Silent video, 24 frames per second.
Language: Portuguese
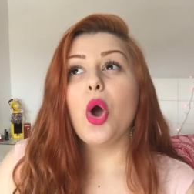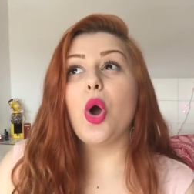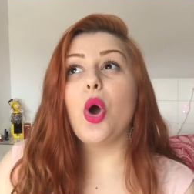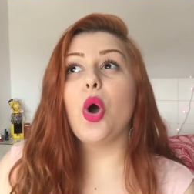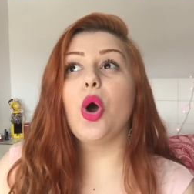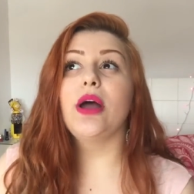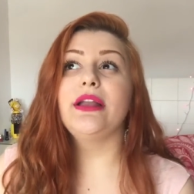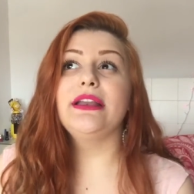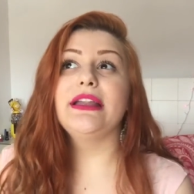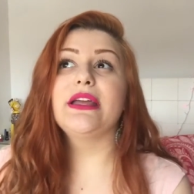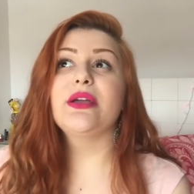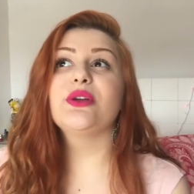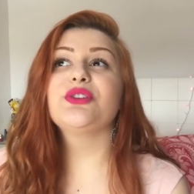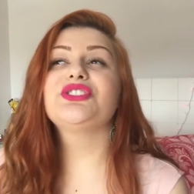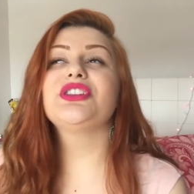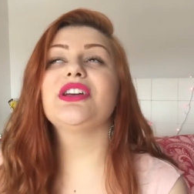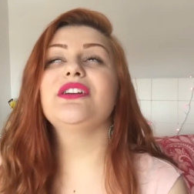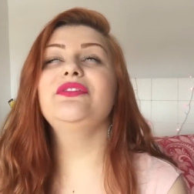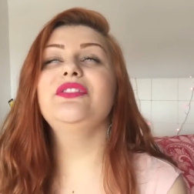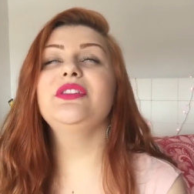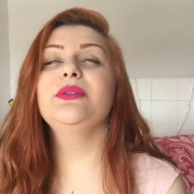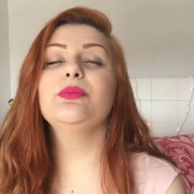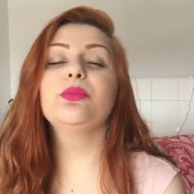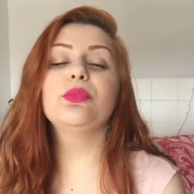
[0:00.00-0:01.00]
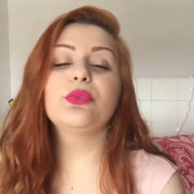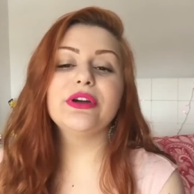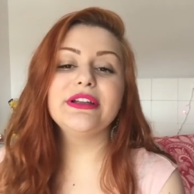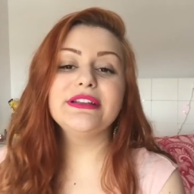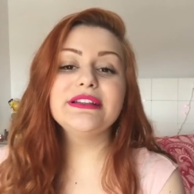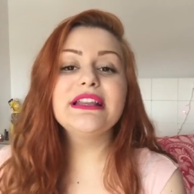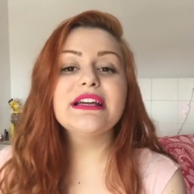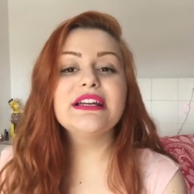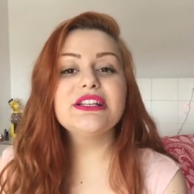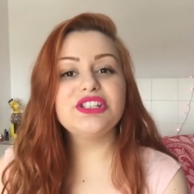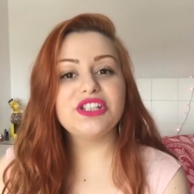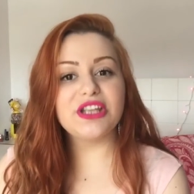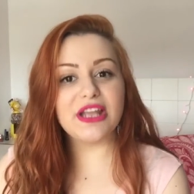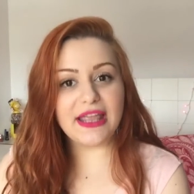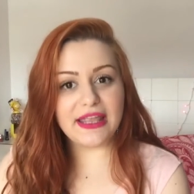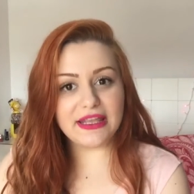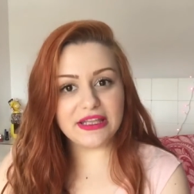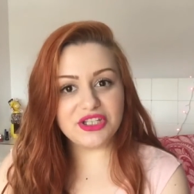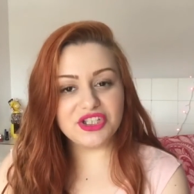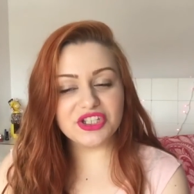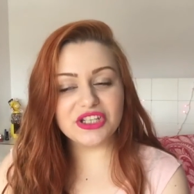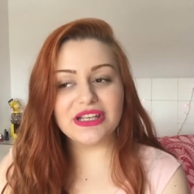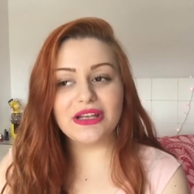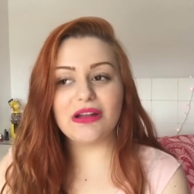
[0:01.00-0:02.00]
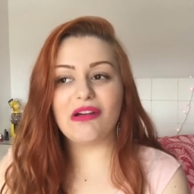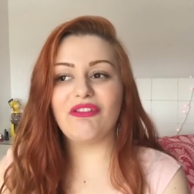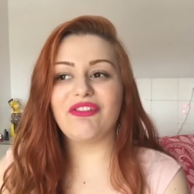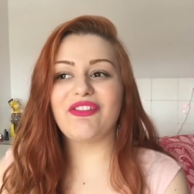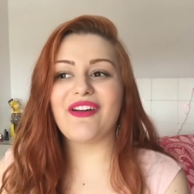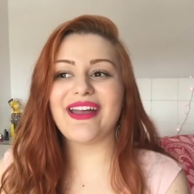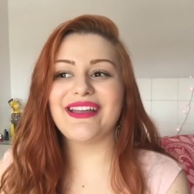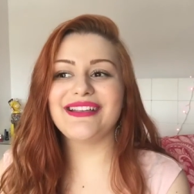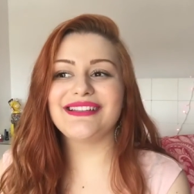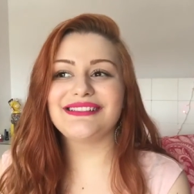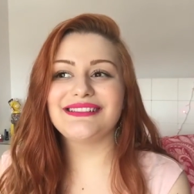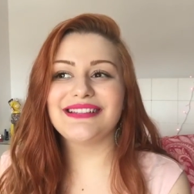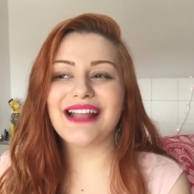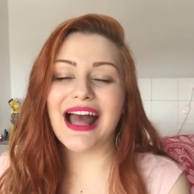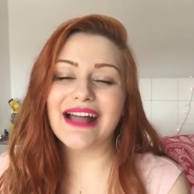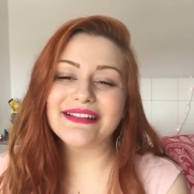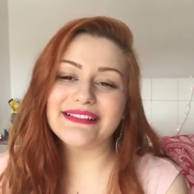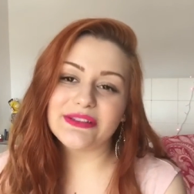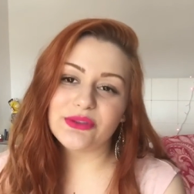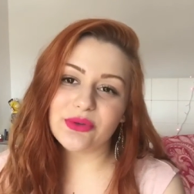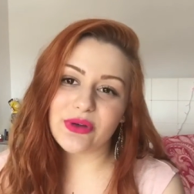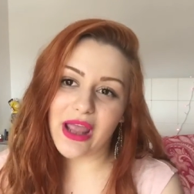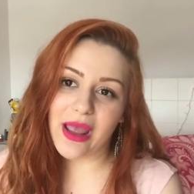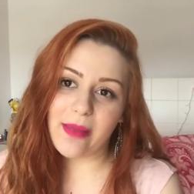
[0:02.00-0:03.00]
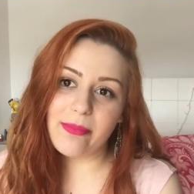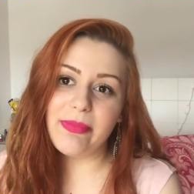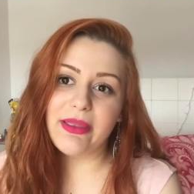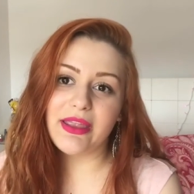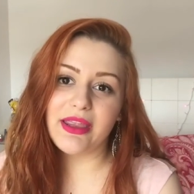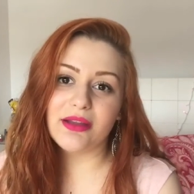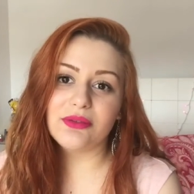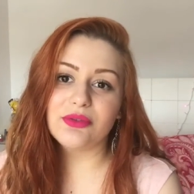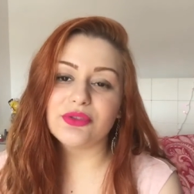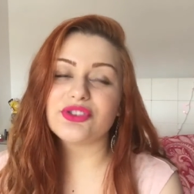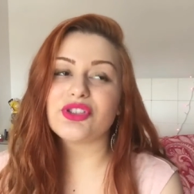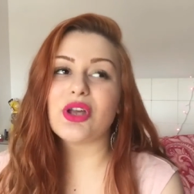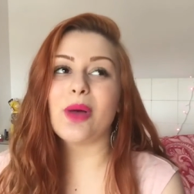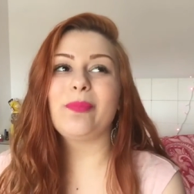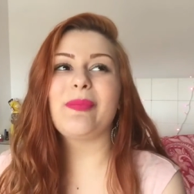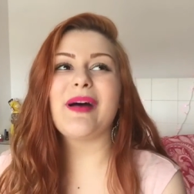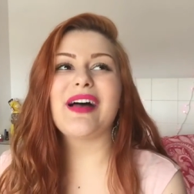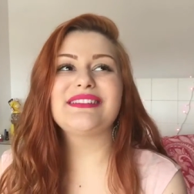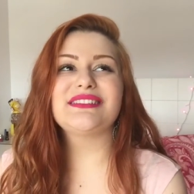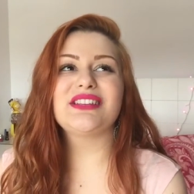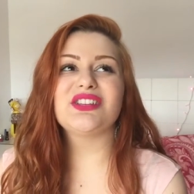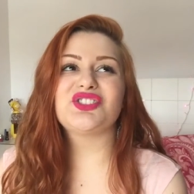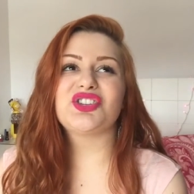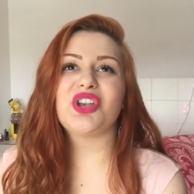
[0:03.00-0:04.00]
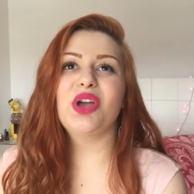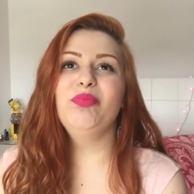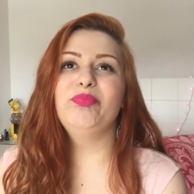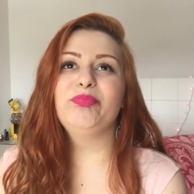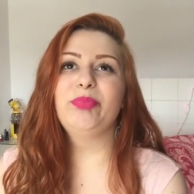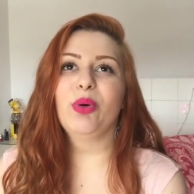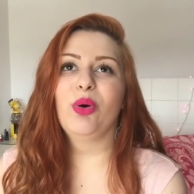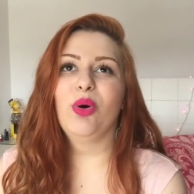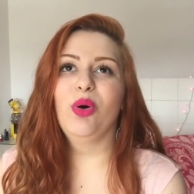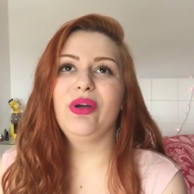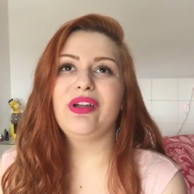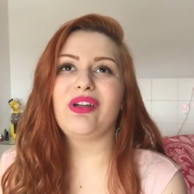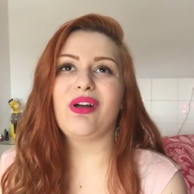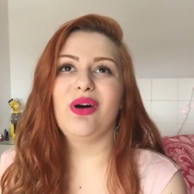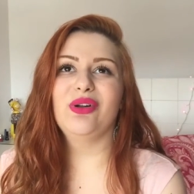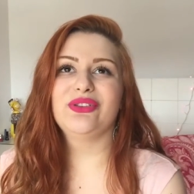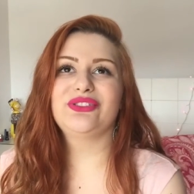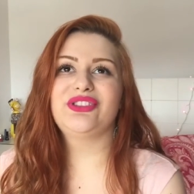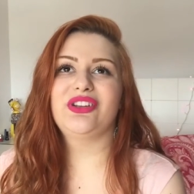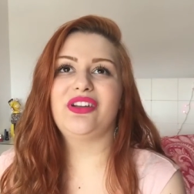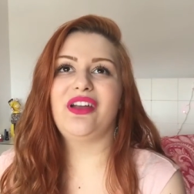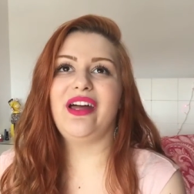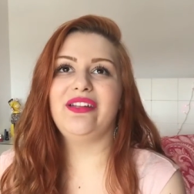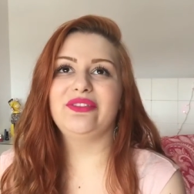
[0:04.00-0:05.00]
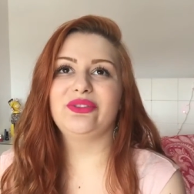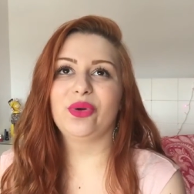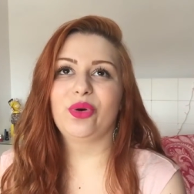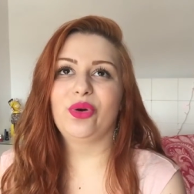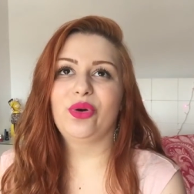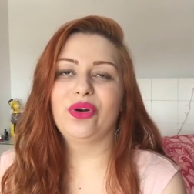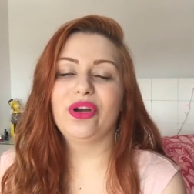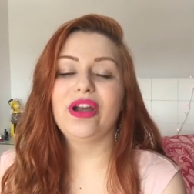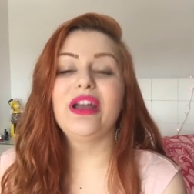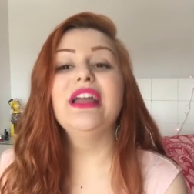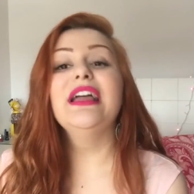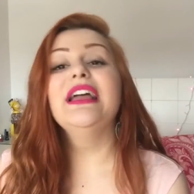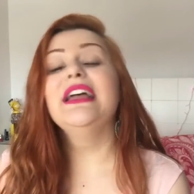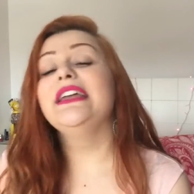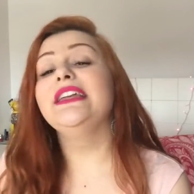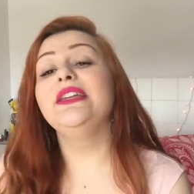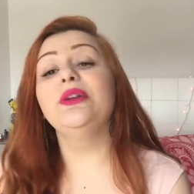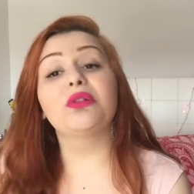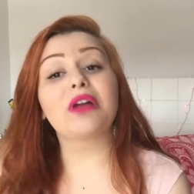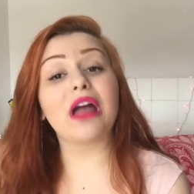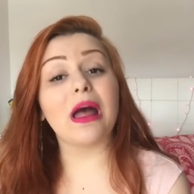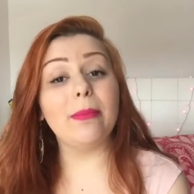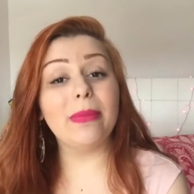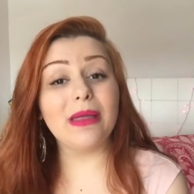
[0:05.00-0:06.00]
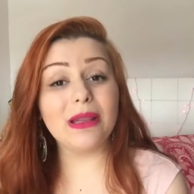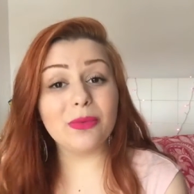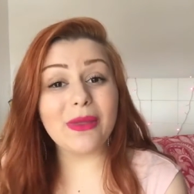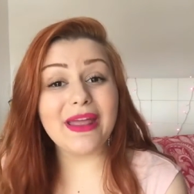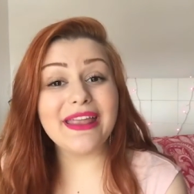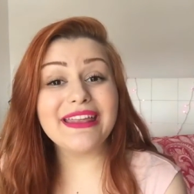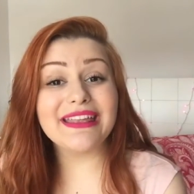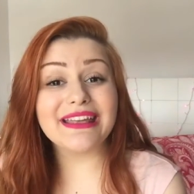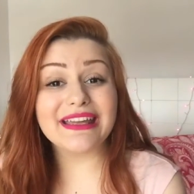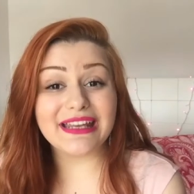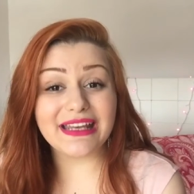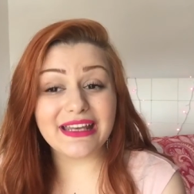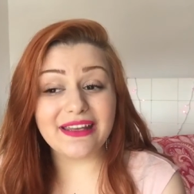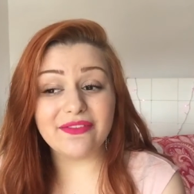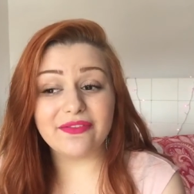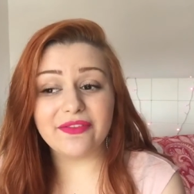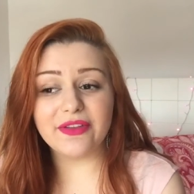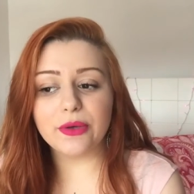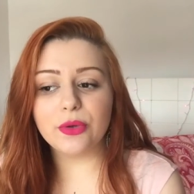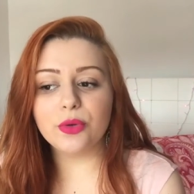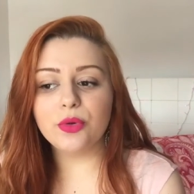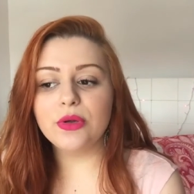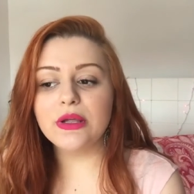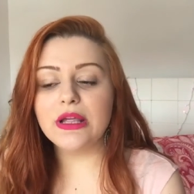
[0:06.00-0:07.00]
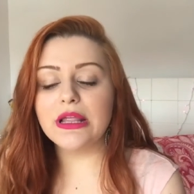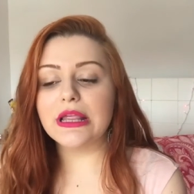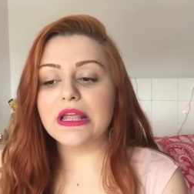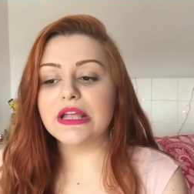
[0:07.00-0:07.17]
Olha, eu já vi muita gente que não faz nada no cabelo, só passa shampoo e condicionador e o cabelo é incrível.